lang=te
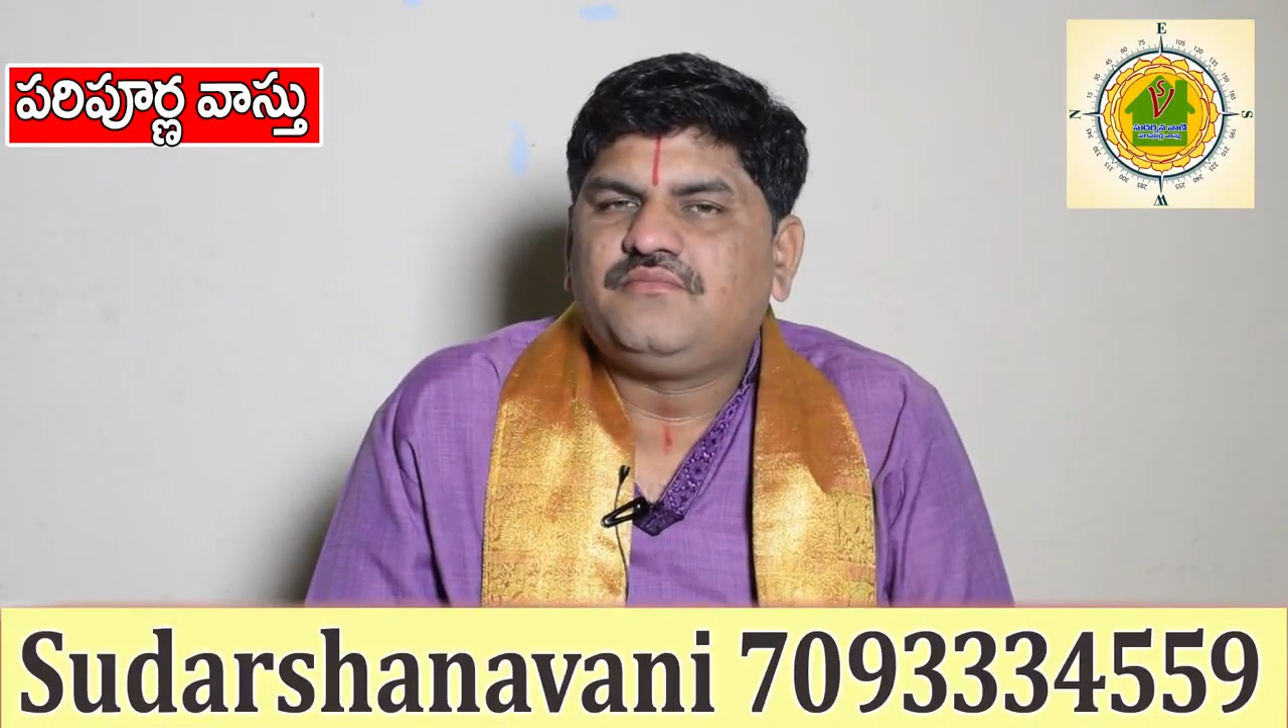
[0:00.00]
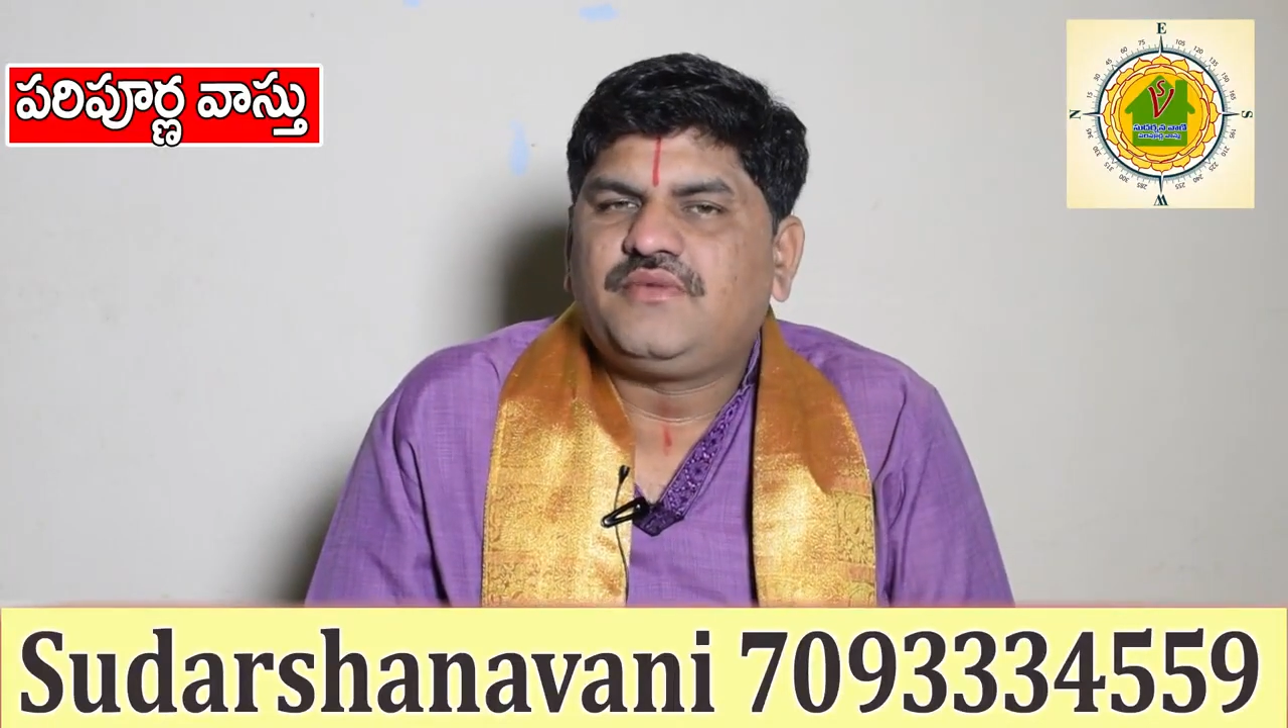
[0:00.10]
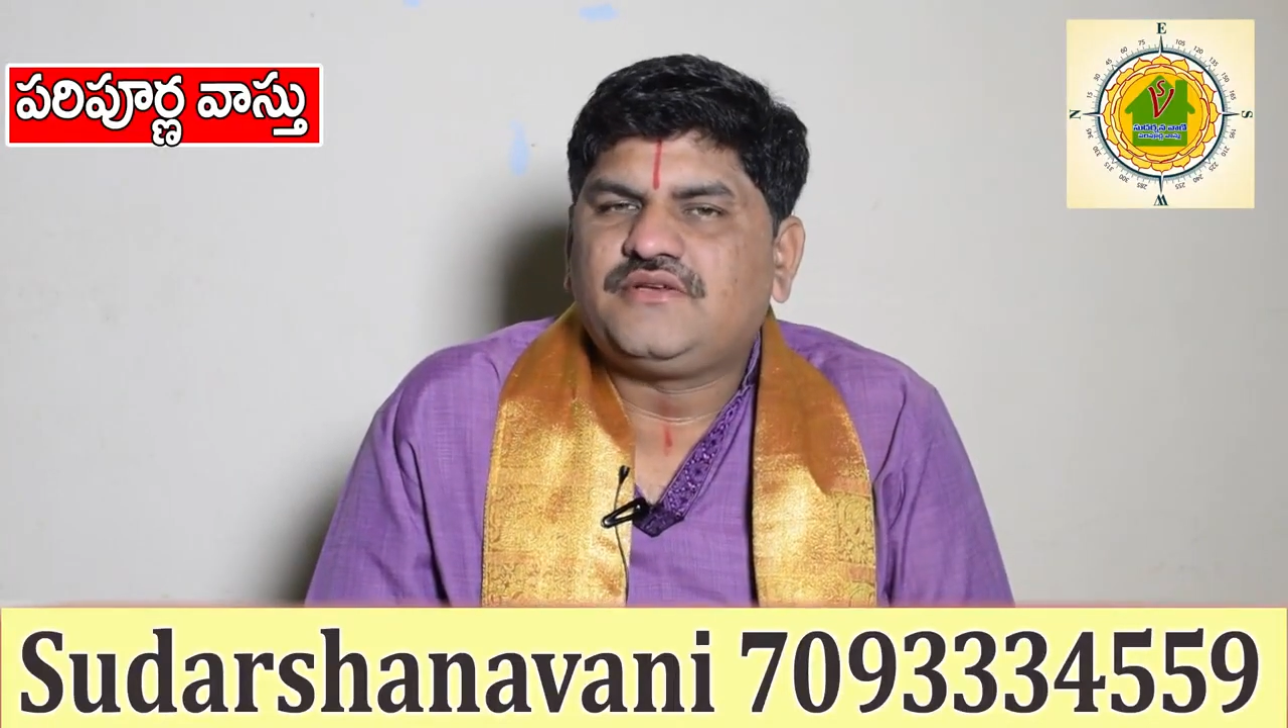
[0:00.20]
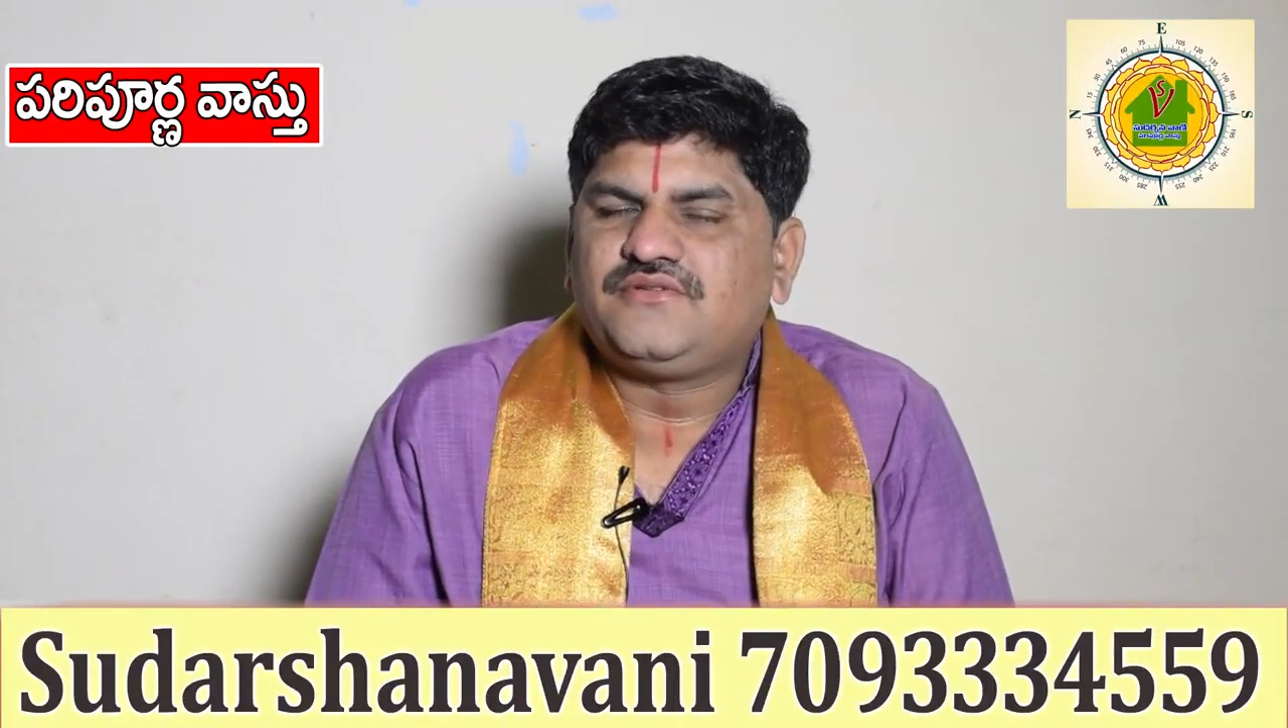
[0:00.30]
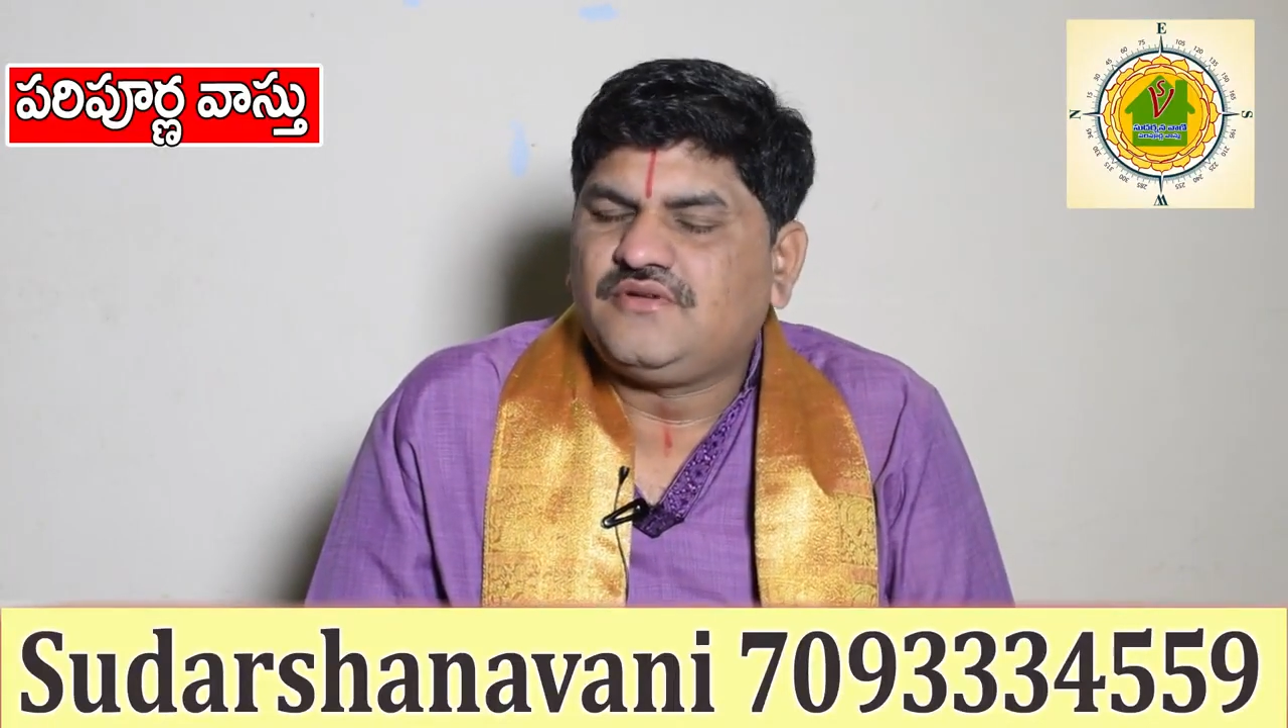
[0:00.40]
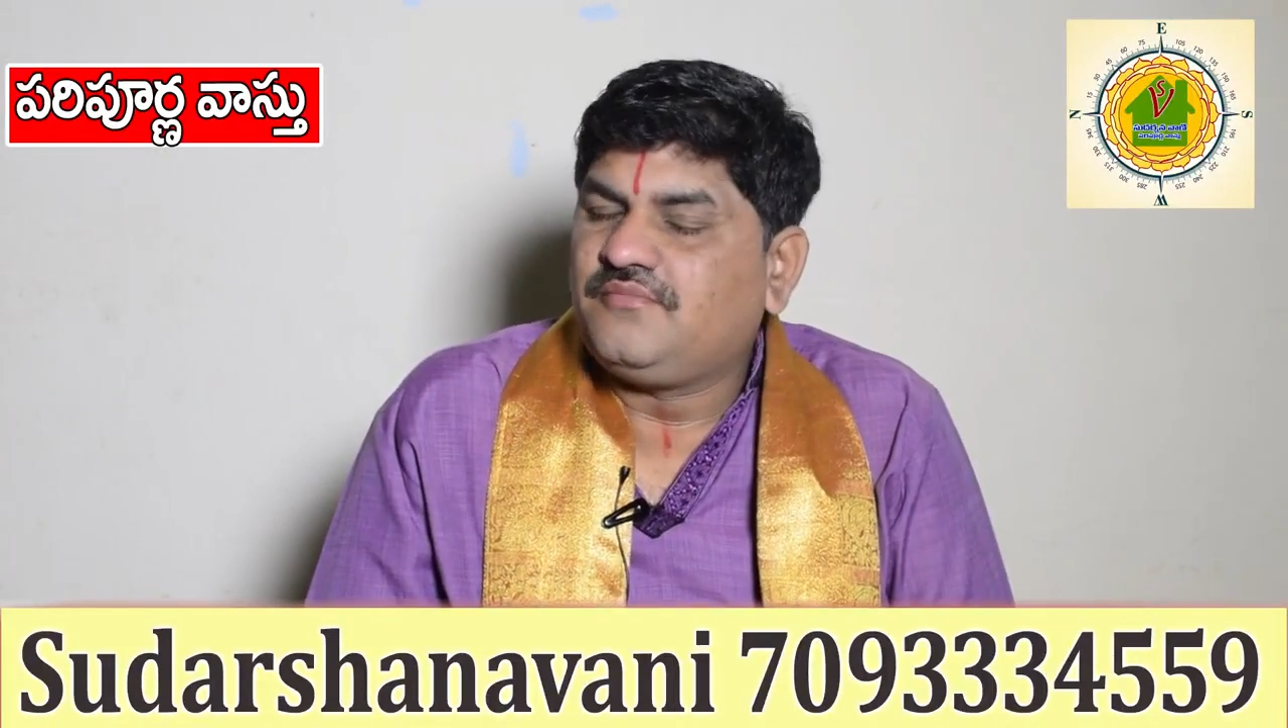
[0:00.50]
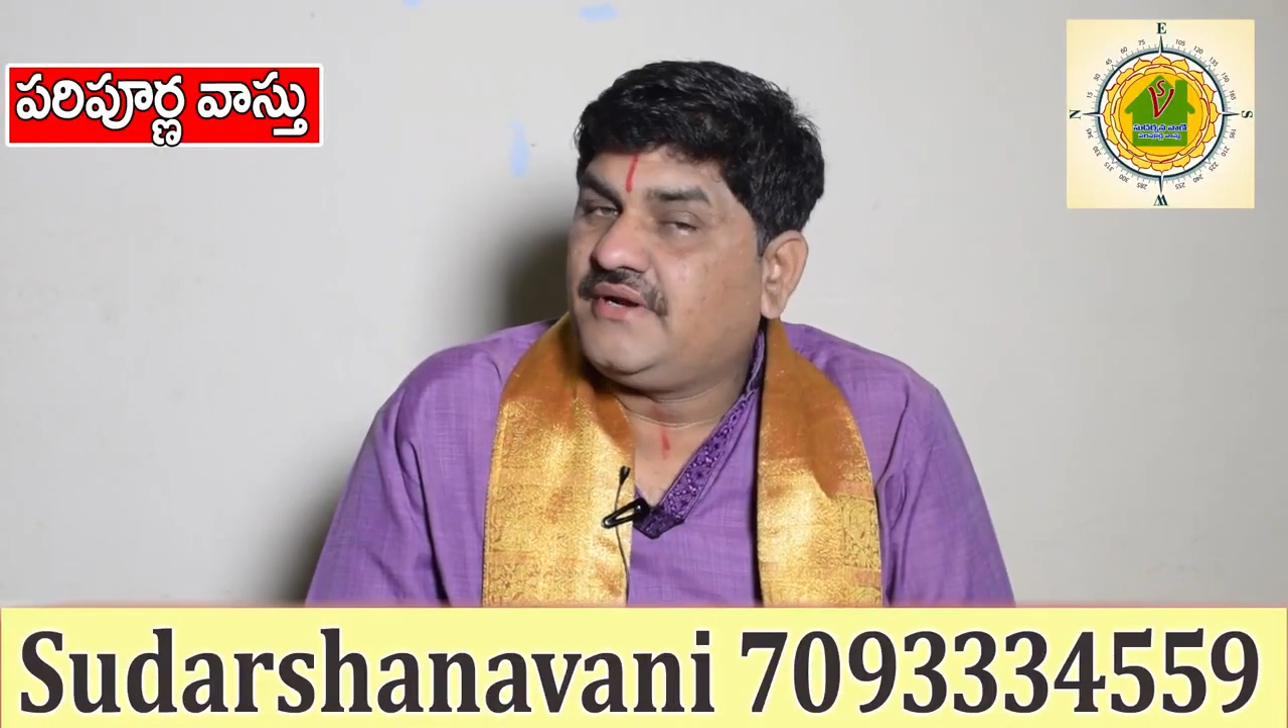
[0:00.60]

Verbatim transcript: ప్రస్తుతం